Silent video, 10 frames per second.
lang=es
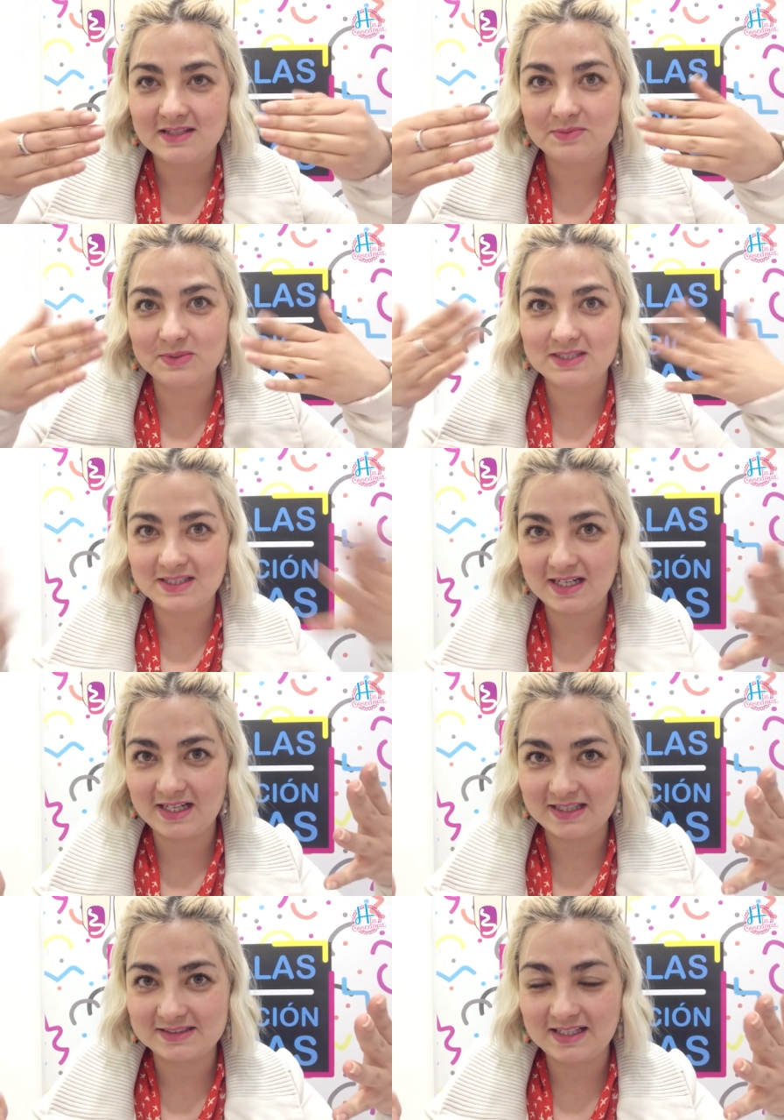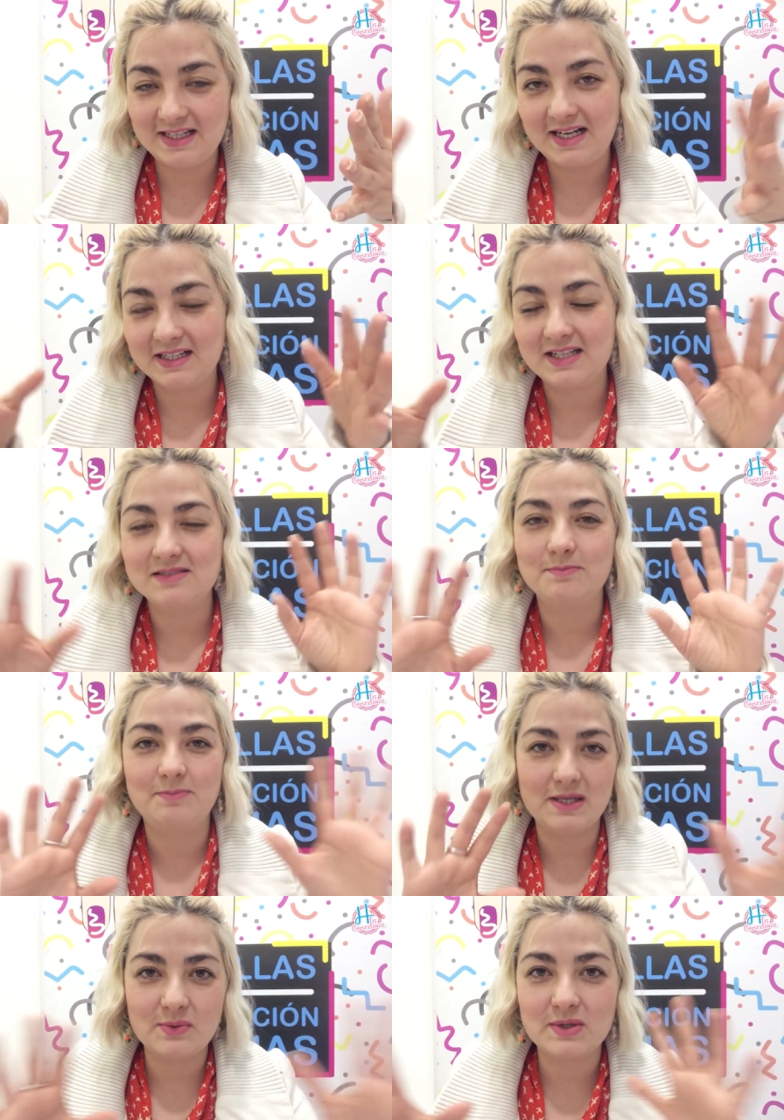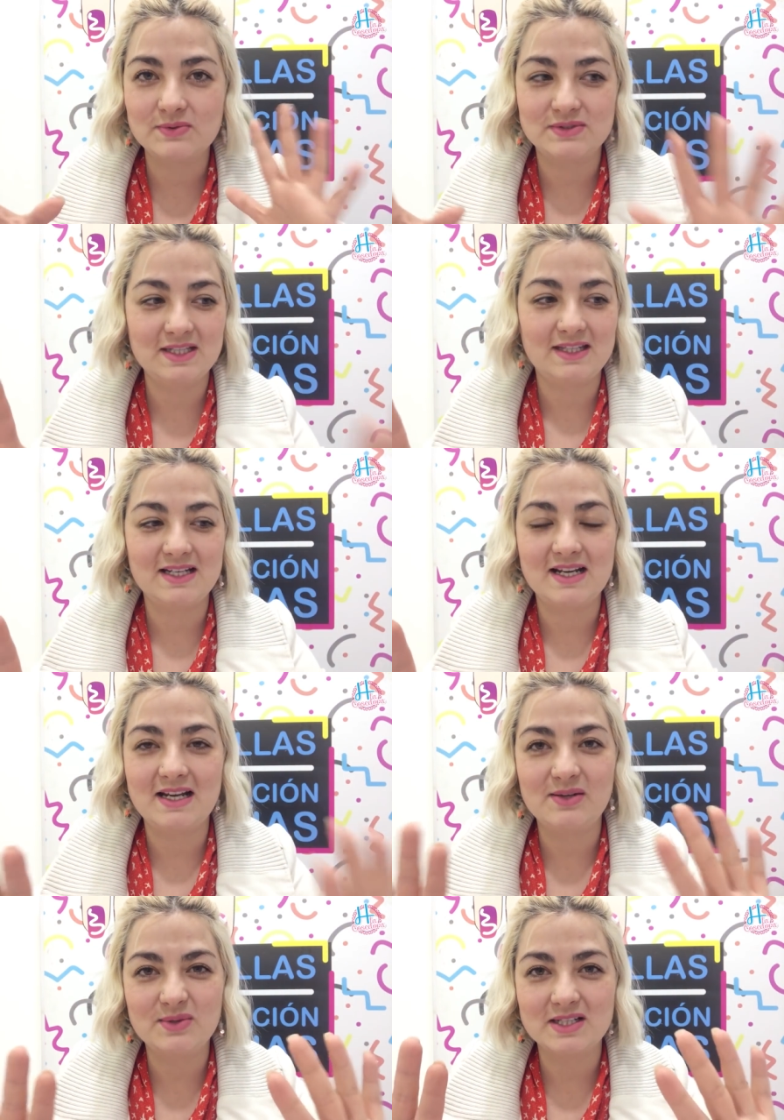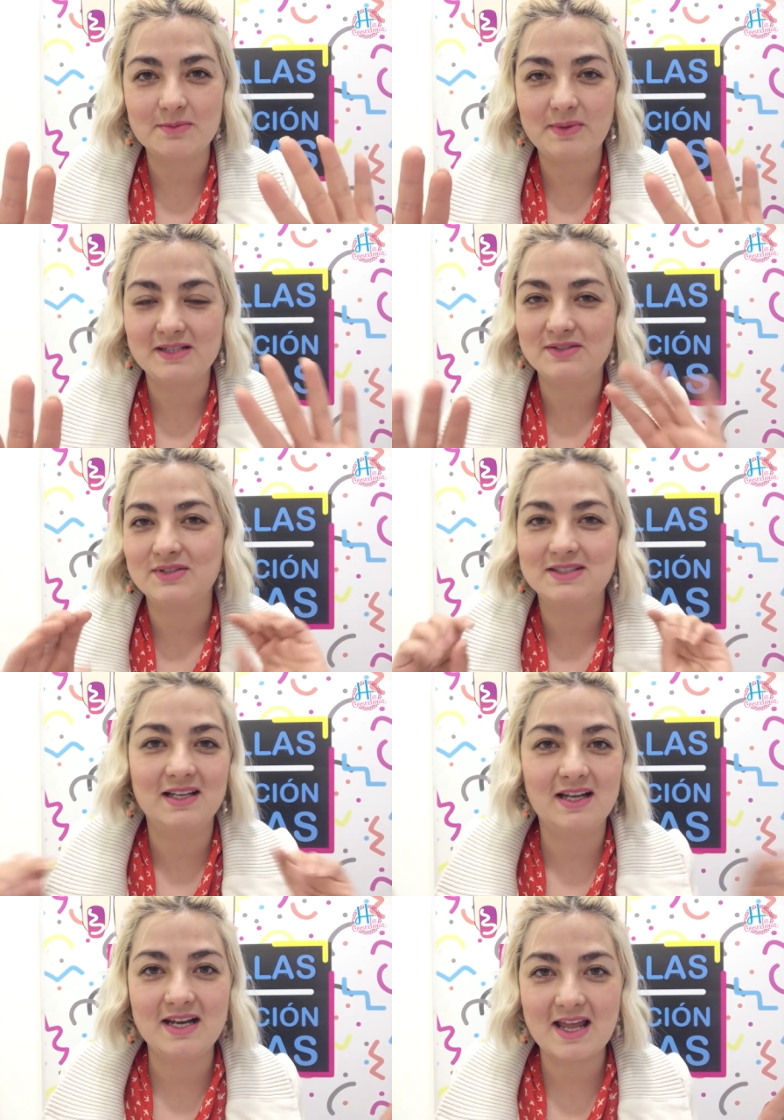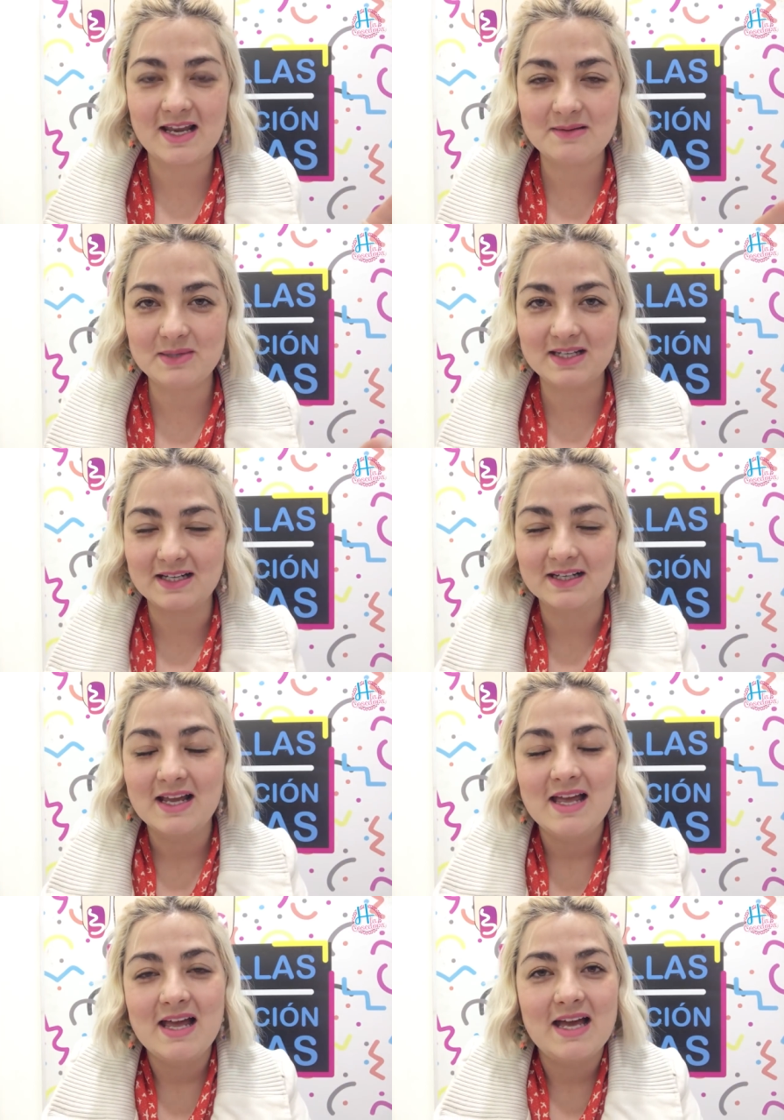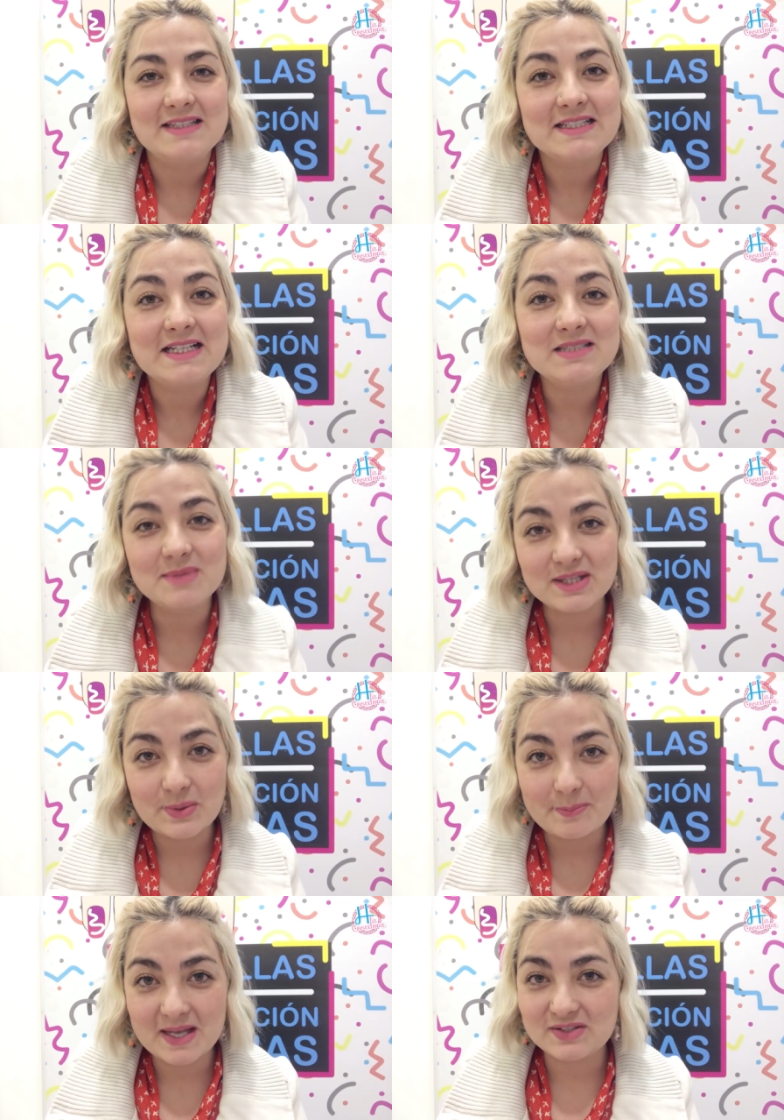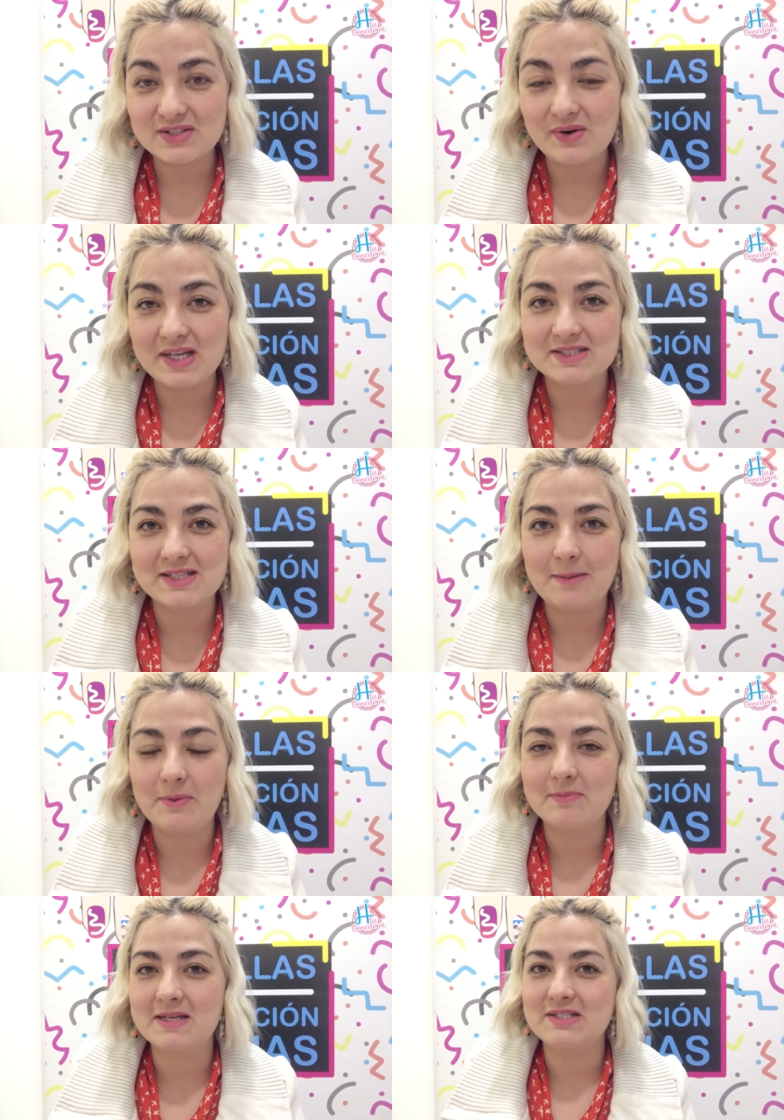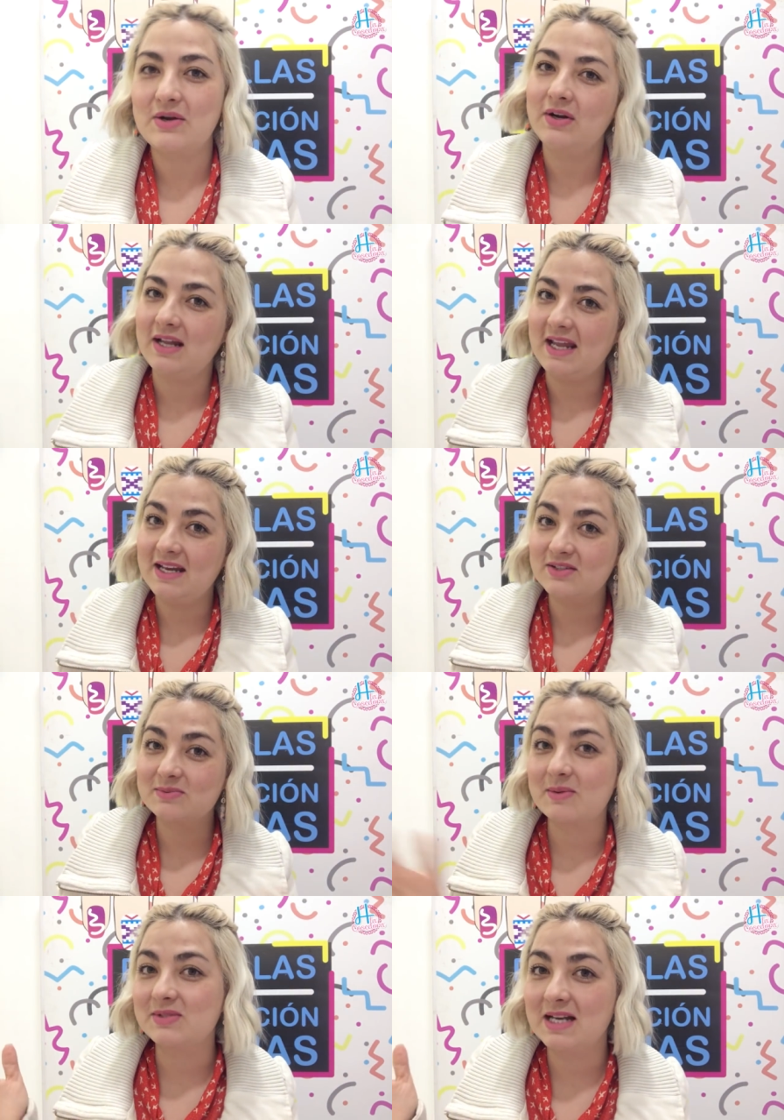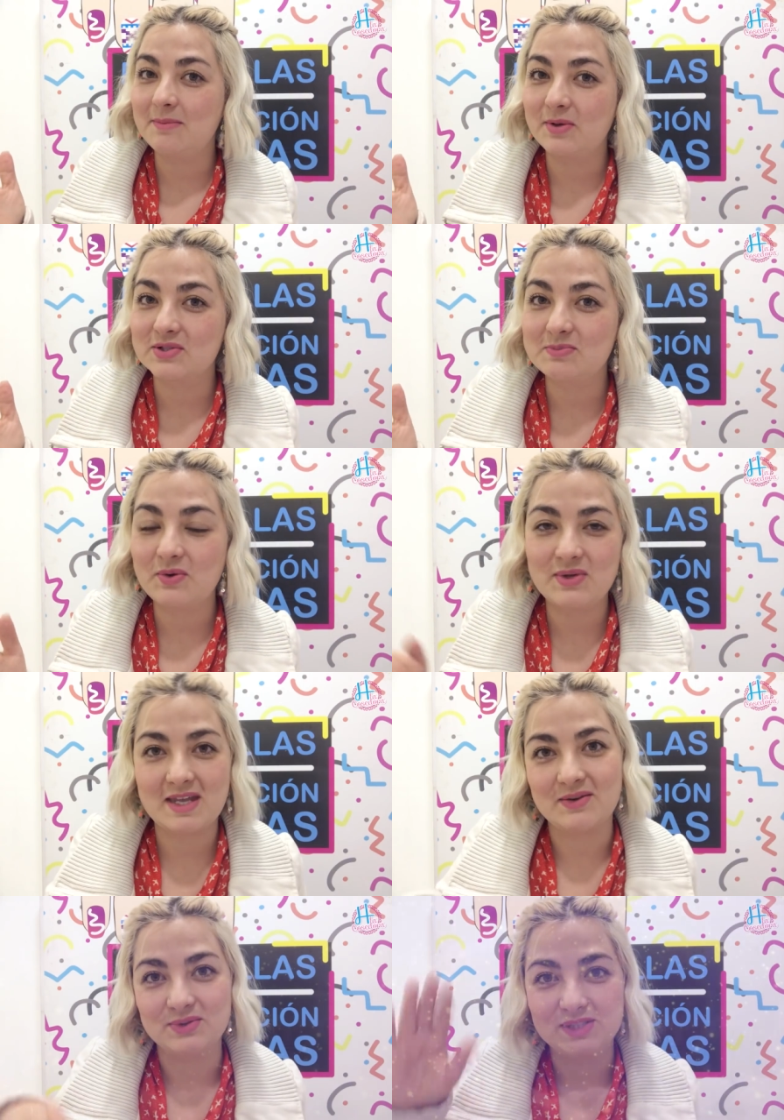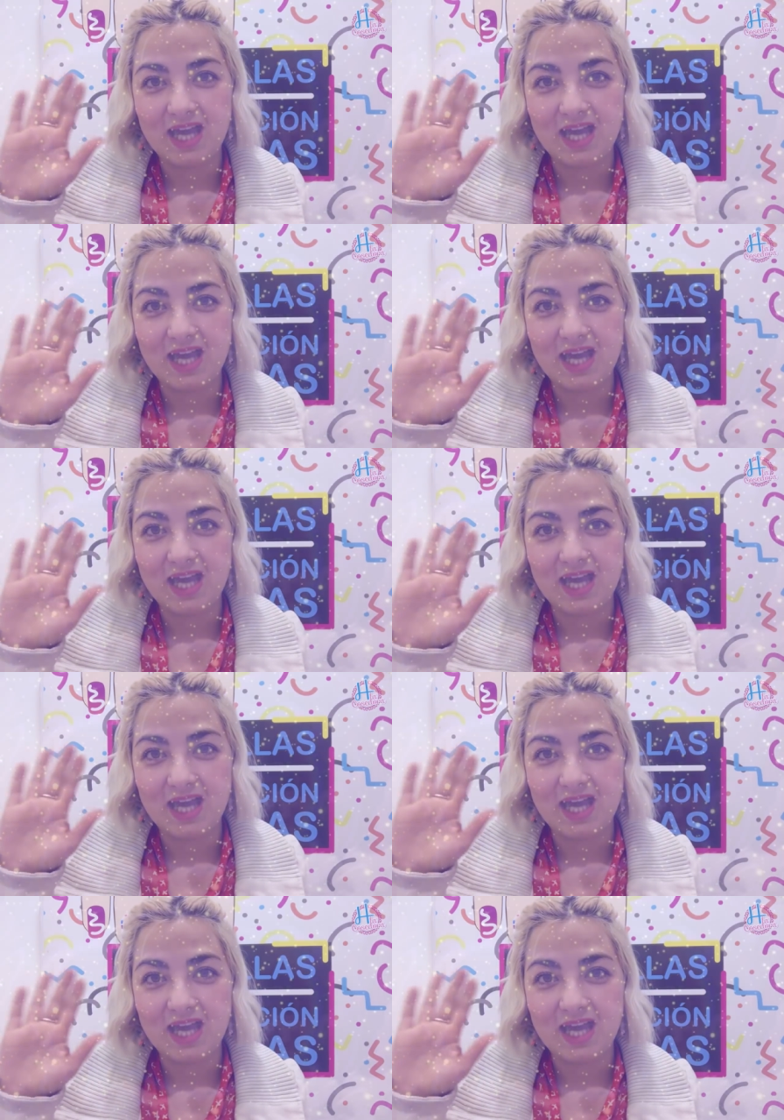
después de tenerlas tan largas, pero bueno, ya tenían algunas reparaciones que quería eliminar. Así que les mando besos y abrazos al por mayor y nos vemos en el próximo video.